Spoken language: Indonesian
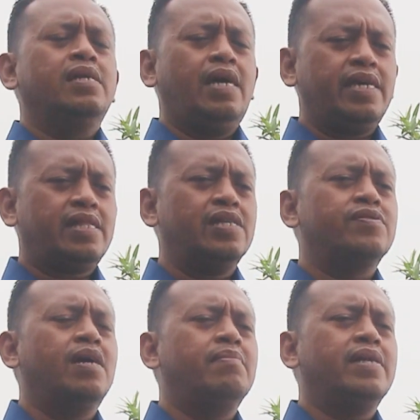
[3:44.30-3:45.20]
Dan kita
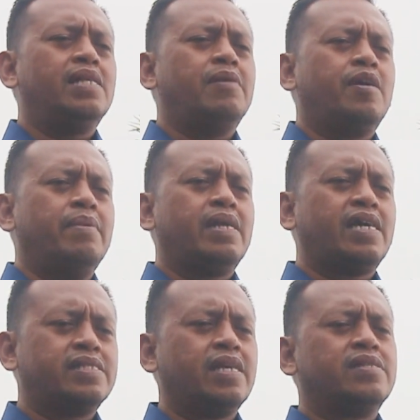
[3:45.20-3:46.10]
juga melihat bagaimana
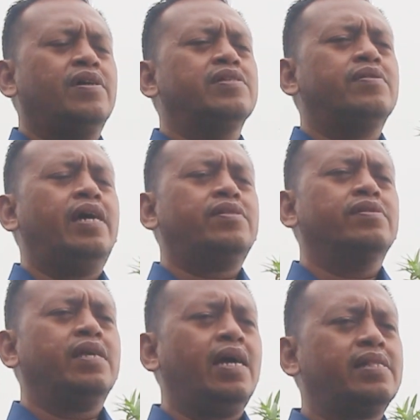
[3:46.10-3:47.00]
kesetiaan Tuhan juga itu
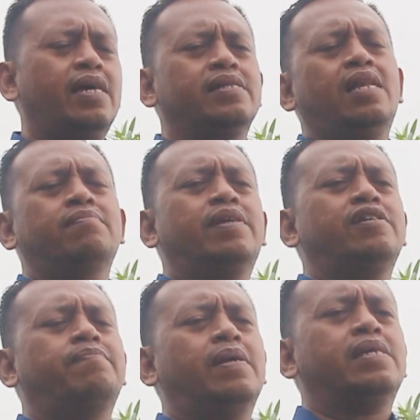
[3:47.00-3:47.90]
nyata dalam
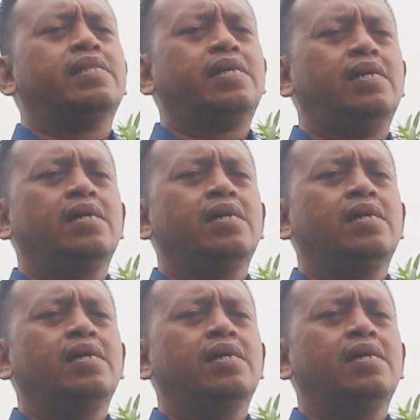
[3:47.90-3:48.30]
kehidupan kita.